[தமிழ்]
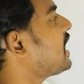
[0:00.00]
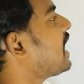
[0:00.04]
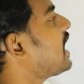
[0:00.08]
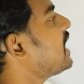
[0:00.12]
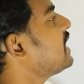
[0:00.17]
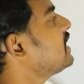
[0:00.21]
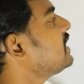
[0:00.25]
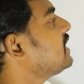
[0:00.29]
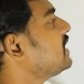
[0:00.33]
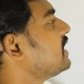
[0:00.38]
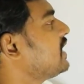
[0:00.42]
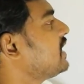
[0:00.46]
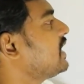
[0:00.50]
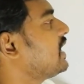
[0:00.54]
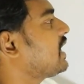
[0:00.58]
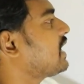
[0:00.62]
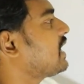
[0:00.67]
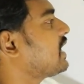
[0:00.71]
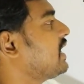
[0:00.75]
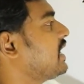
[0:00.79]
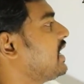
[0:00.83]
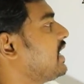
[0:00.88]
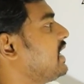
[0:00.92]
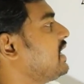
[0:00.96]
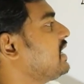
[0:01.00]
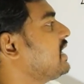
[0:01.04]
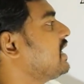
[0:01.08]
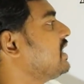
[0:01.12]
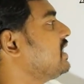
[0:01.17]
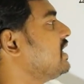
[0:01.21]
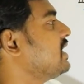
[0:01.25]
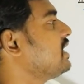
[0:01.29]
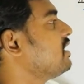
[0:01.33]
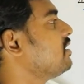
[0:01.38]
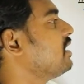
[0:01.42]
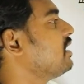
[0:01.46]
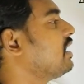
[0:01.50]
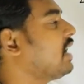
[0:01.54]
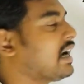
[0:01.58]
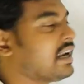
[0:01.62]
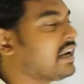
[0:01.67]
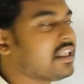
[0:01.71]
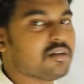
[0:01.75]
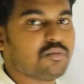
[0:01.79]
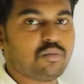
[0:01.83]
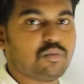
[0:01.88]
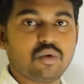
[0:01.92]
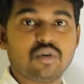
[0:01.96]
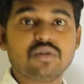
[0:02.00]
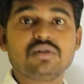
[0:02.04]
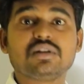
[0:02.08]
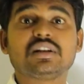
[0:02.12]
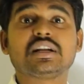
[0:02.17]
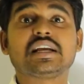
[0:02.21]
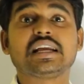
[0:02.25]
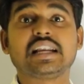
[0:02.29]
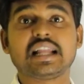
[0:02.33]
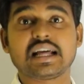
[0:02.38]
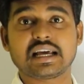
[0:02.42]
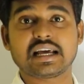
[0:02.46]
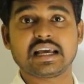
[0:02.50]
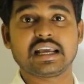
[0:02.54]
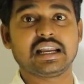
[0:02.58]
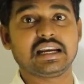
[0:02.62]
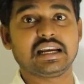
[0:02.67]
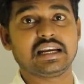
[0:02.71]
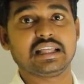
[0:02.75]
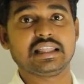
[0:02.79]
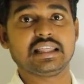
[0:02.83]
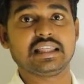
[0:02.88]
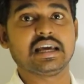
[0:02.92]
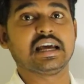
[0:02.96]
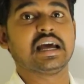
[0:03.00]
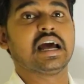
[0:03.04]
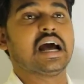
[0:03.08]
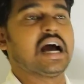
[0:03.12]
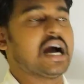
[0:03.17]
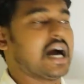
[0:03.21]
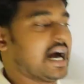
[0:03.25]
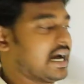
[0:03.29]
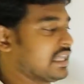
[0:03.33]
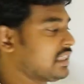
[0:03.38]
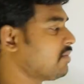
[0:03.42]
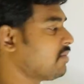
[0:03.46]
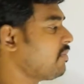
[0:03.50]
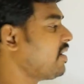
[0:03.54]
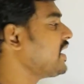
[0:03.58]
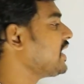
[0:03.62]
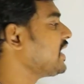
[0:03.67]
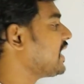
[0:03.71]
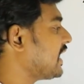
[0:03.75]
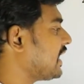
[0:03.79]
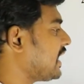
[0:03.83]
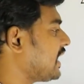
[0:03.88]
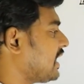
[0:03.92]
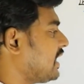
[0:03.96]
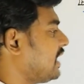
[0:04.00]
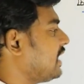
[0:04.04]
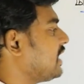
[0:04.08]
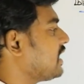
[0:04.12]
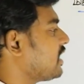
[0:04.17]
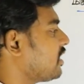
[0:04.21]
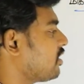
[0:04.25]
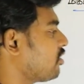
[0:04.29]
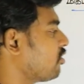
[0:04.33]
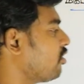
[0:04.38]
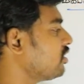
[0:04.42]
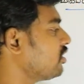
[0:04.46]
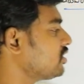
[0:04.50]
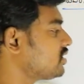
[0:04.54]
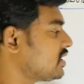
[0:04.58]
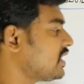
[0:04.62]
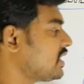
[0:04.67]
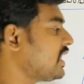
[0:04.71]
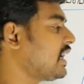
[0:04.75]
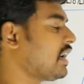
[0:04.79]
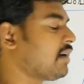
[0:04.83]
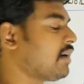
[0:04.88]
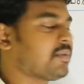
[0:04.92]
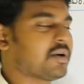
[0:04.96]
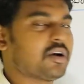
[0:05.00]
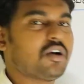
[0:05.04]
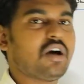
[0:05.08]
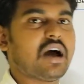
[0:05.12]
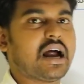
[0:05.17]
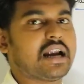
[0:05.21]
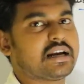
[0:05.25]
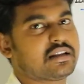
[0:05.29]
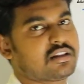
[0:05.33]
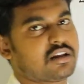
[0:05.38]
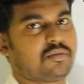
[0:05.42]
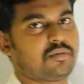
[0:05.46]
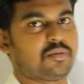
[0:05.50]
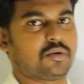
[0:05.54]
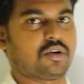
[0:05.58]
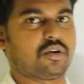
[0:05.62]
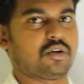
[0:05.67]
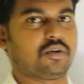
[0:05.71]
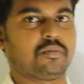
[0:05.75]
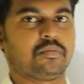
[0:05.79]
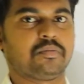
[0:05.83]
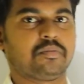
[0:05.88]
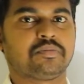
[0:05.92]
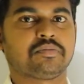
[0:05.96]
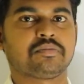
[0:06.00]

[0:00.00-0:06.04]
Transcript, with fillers: நான்கு இலக்க எண் எது அல்லது மூன்று இலக்க எண் எது அந்த மாதிரி கேட்டாங்கன்னா நீங்கள் யோசிச்சு தான் என்ன பண்ணணும் ஆன்சரை பண்ணும்